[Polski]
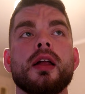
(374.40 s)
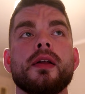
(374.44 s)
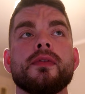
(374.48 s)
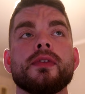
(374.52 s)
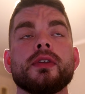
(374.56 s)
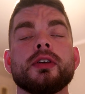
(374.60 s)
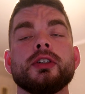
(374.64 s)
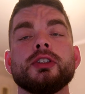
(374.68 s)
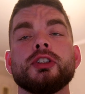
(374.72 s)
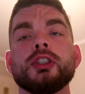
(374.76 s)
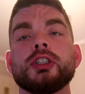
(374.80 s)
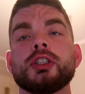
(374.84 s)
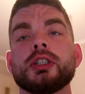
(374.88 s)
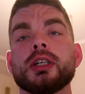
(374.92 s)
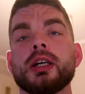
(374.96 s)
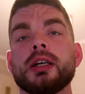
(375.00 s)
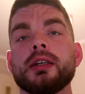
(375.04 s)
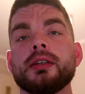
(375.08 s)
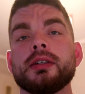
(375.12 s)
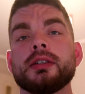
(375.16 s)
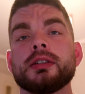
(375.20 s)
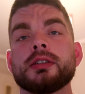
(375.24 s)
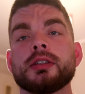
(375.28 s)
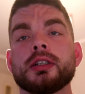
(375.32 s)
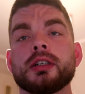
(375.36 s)
No i
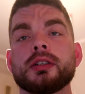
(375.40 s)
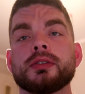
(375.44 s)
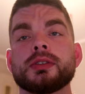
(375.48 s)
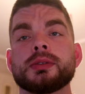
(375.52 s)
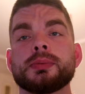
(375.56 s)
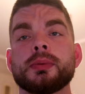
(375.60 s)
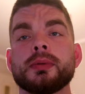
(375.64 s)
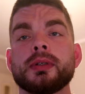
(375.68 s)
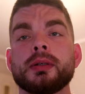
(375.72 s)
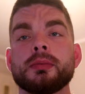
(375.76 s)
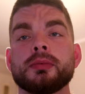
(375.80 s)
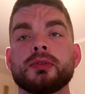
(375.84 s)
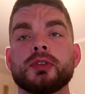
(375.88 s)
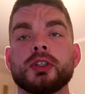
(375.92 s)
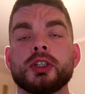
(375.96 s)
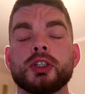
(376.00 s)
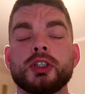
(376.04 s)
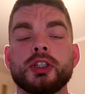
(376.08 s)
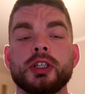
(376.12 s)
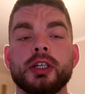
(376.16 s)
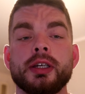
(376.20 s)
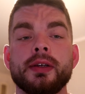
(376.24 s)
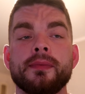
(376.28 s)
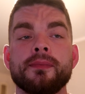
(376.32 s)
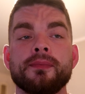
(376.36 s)
dzisiaj, tak jak wspomniałem
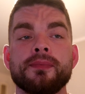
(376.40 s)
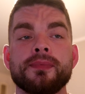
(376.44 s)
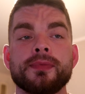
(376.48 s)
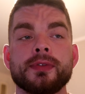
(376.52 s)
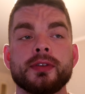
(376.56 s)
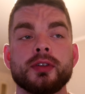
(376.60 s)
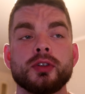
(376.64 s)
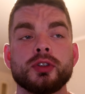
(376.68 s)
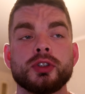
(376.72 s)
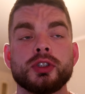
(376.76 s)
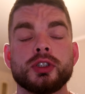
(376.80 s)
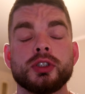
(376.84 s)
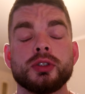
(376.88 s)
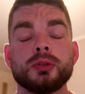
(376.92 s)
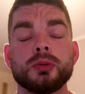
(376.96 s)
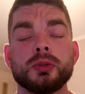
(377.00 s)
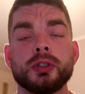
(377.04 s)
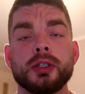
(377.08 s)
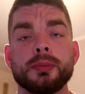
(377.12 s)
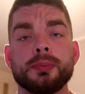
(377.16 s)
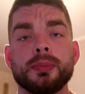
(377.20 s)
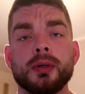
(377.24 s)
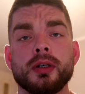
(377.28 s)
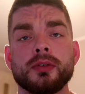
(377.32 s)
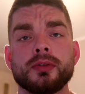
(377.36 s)
wcześniej, dość
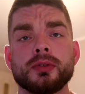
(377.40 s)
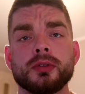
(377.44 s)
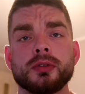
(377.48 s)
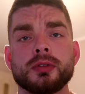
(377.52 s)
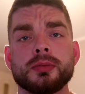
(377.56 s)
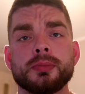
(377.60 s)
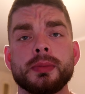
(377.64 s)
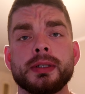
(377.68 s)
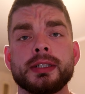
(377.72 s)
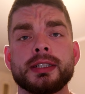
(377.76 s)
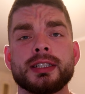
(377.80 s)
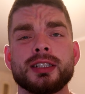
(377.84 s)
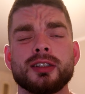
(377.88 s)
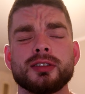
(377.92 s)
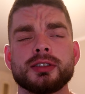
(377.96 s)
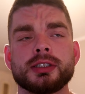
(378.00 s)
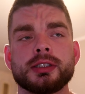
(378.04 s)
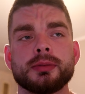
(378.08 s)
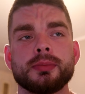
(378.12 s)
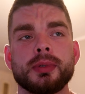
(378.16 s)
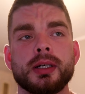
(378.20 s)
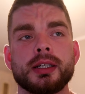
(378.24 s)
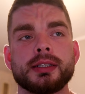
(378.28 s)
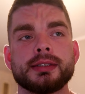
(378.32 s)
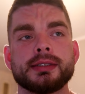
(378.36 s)
długi powrót,
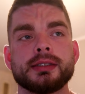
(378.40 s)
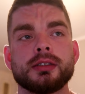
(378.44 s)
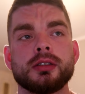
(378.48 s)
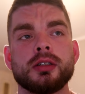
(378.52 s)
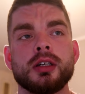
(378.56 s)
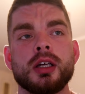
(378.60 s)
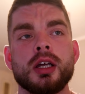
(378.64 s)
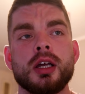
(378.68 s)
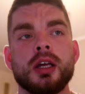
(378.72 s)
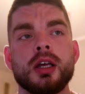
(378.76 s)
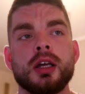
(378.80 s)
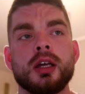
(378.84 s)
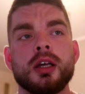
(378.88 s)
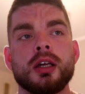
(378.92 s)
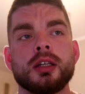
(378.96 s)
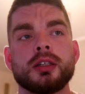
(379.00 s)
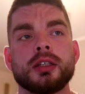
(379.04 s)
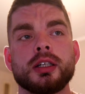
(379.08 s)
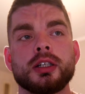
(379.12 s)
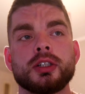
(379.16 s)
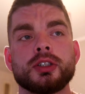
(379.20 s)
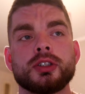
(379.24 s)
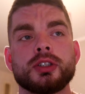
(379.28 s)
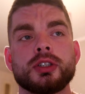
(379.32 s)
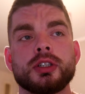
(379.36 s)
męczący bardzo,
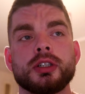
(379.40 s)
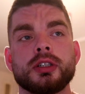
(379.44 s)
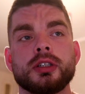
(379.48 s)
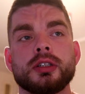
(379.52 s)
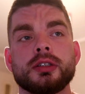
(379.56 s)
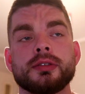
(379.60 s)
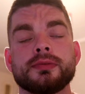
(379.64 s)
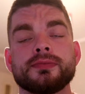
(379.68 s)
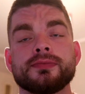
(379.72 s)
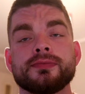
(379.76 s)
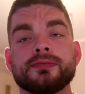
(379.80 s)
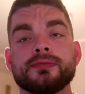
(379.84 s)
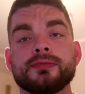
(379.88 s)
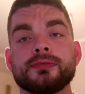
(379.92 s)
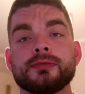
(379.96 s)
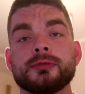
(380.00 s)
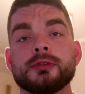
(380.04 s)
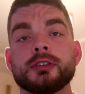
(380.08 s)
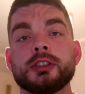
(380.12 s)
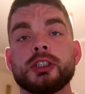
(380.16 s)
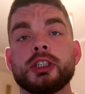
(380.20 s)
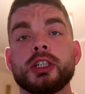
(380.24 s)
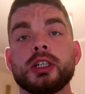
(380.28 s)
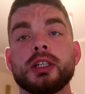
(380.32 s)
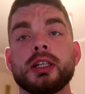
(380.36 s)
także
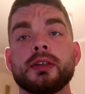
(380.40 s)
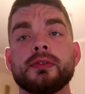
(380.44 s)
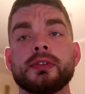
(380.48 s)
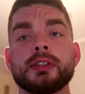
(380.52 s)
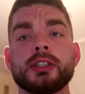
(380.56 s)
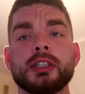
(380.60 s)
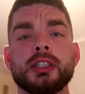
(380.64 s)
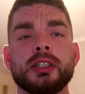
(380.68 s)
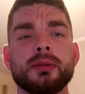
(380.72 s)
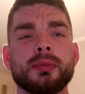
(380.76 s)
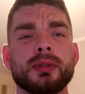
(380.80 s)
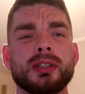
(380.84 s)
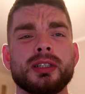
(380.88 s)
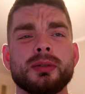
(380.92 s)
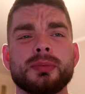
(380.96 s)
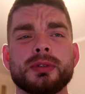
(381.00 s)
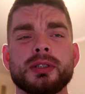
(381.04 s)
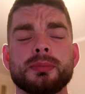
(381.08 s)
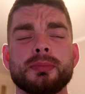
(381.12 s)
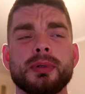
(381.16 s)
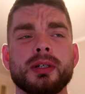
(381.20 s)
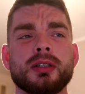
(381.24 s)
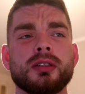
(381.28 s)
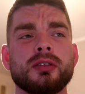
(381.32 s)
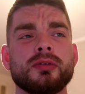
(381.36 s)
Dzisiaj nawet się nie będę
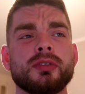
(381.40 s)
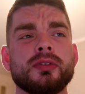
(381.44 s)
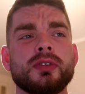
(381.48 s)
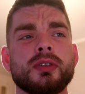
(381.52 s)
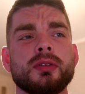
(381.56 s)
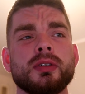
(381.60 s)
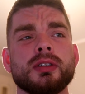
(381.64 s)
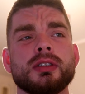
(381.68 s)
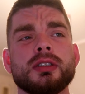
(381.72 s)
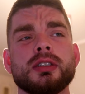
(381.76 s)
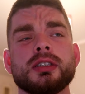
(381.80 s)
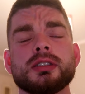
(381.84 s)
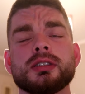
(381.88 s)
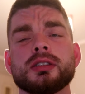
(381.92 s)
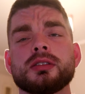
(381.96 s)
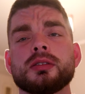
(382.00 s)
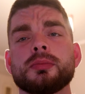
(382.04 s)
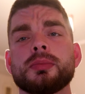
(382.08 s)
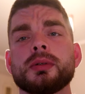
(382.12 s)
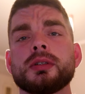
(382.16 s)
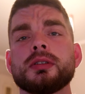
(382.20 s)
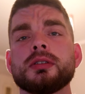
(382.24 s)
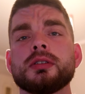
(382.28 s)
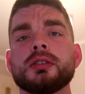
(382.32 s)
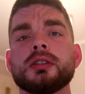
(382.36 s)
przepakowywał, jedyne co
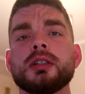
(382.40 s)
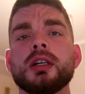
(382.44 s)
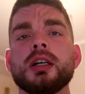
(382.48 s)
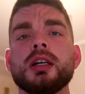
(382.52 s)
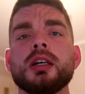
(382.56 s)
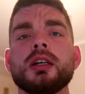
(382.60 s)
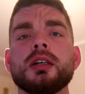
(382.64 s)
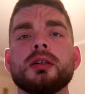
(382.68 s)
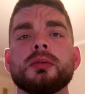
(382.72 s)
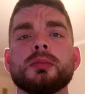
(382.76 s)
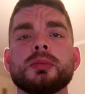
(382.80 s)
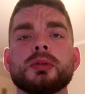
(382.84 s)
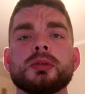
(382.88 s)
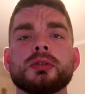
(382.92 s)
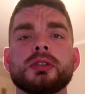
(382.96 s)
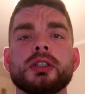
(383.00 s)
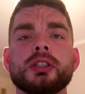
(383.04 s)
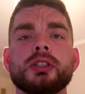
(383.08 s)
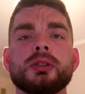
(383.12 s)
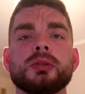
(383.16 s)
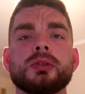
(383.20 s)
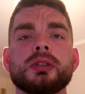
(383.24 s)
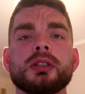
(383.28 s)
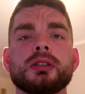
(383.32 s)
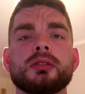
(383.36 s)
to
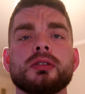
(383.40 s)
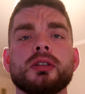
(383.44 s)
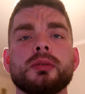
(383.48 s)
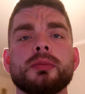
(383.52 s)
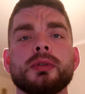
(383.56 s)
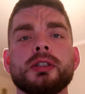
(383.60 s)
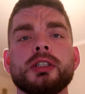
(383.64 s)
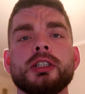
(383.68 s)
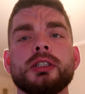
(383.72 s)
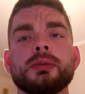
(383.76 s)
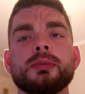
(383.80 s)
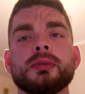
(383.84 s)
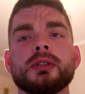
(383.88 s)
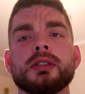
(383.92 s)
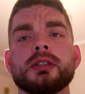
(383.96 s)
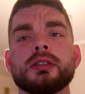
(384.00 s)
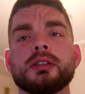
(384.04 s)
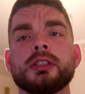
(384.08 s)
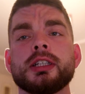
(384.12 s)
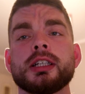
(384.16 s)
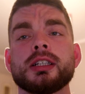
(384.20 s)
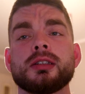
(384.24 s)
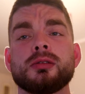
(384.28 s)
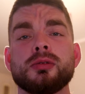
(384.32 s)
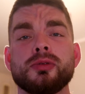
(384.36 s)
brudne ciuchy, które mieliśmy,
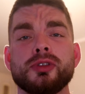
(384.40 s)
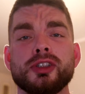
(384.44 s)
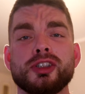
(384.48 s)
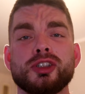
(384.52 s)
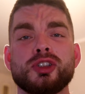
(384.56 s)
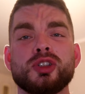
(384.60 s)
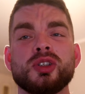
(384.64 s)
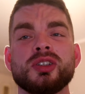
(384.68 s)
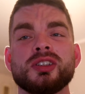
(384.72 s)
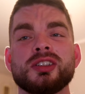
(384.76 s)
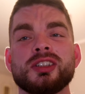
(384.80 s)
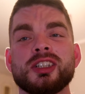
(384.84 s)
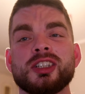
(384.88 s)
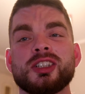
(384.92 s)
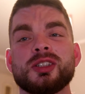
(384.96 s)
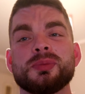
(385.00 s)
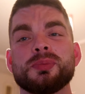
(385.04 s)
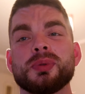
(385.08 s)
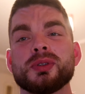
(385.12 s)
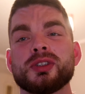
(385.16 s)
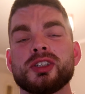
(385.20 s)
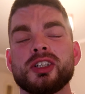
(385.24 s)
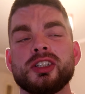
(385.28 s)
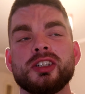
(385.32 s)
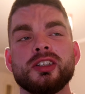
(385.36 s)
jak również rzeczy
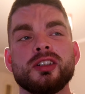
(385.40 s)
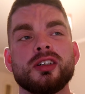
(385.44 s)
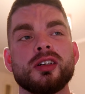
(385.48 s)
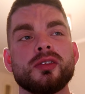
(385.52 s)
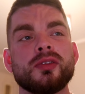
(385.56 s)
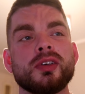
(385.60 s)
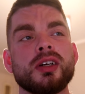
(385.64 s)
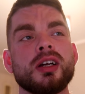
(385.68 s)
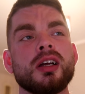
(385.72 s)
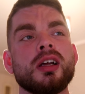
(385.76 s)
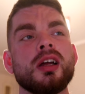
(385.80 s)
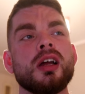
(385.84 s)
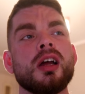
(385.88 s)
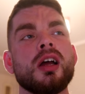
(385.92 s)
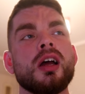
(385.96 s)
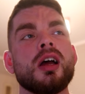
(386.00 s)
potreningowe,